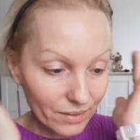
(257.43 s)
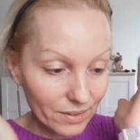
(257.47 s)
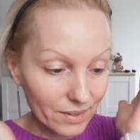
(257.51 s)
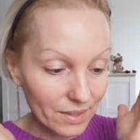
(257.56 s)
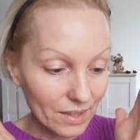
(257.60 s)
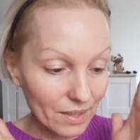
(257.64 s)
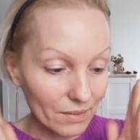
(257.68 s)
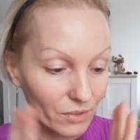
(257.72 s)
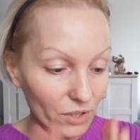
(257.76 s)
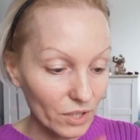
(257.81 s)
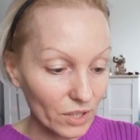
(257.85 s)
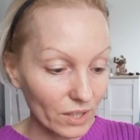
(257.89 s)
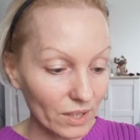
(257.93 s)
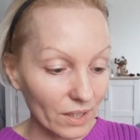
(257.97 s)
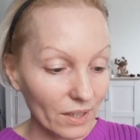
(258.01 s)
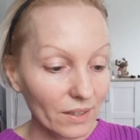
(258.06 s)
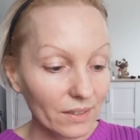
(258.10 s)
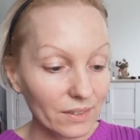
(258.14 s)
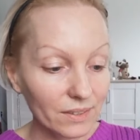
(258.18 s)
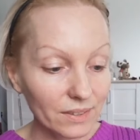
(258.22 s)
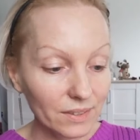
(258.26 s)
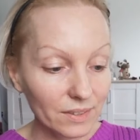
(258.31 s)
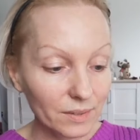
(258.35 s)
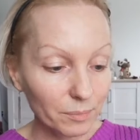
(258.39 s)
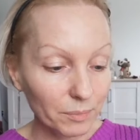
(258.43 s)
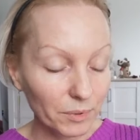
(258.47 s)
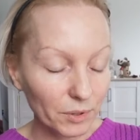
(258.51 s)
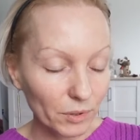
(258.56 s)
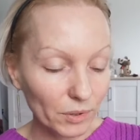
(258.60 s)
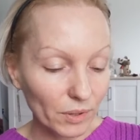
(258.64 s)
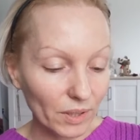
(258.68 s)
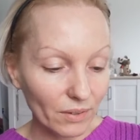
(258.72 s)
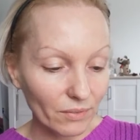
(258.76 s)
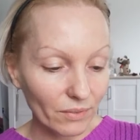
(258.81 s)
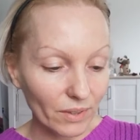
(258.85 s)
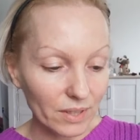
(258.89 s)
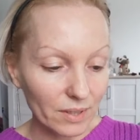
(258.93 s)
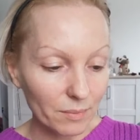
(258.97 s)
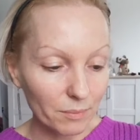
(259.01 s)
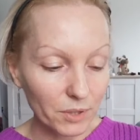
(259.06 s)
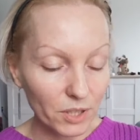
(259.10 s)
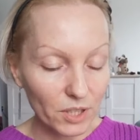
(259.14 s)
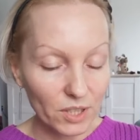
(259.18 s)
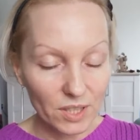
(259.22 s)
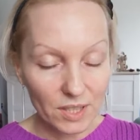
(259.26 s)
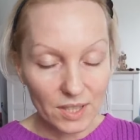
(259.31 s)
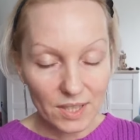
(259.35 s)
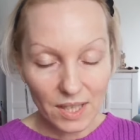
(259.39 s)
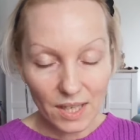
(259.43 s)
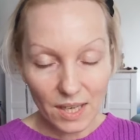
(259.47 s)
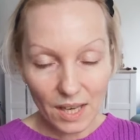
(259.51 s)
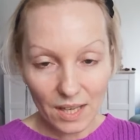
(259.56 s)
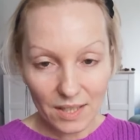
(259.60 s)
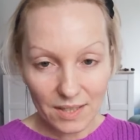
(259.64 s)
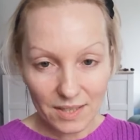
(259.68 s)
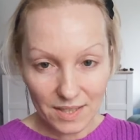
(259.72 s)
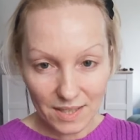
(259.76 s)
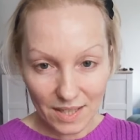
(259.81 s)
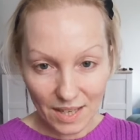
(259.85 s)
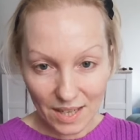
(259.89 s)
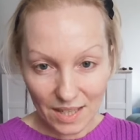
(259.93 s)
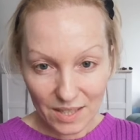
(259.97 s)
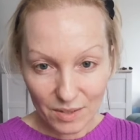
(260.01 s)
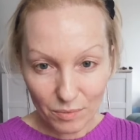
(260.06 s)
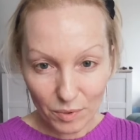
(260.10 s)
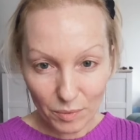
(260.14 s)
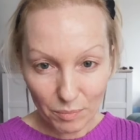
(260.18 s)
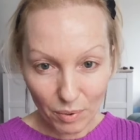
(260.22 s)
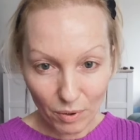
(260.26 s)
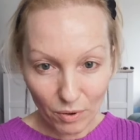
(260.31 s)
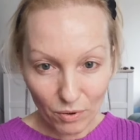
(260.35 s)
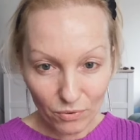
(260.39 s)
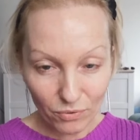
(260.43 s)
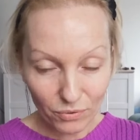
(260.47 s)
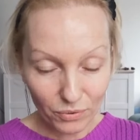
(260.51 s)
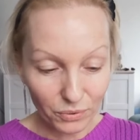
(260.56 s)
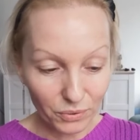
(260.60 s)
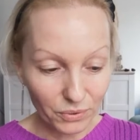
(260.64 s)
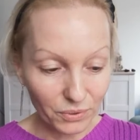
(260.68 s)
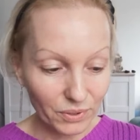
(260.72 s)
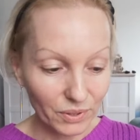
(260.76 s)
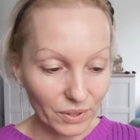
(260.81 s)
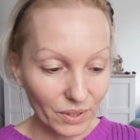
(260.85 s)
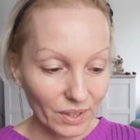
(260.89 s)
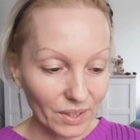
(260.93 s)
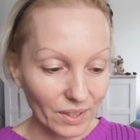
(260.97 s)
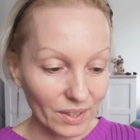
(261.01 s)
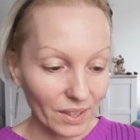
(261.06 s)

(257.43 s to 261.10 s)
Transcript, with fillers: zawsze inspiruje Was, byście znalazły powód,